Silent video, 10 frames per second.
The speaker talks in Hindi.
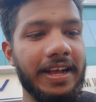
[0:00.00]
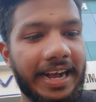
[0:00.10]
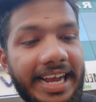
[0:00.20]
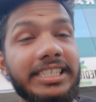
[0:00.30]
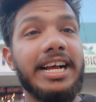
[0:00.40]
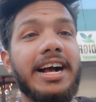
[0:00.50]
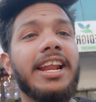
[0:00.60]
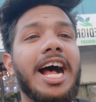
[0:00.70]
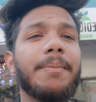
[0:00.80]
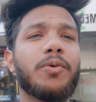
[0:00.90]
गाइज अगर
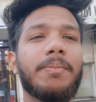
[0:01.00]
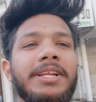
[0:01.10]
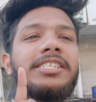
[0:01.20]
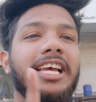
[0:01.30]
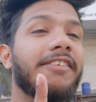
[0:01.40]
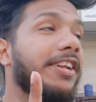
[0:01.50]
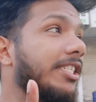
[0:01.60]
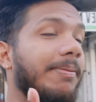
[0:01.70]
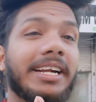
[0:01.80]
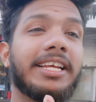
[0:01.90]
आपको अपनी सेल्फ
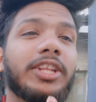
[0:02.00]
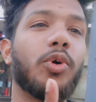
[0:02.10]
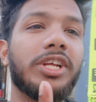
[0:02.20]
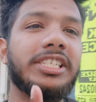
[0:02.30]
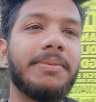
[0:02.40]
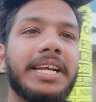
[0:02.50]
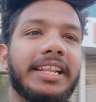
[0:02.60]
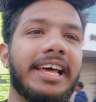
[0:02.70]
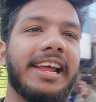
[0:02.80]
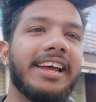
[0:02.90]
रिस्पेक्ट की थोड़ी सी भी
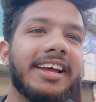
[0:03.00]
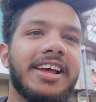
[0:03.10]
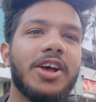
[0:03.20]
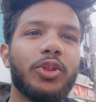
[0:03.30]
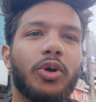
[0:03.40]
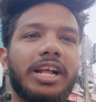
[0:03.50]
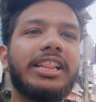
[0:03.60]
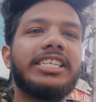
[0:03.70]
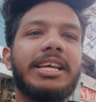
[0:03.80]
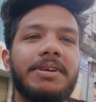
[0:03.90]
कदर है तो
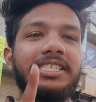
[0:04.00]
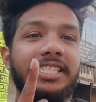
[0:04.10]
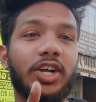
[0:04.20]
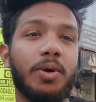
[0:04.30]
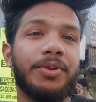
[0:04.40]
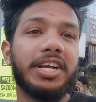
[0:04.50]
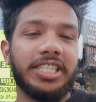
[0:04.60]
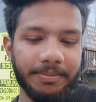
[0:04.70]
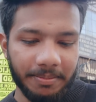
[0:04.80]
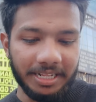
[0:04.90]
गलती से भी जे जे
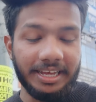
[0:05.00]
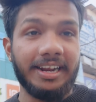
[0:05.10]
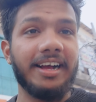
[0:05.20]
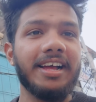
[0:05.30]
कम्युनिकेशन पे मत आना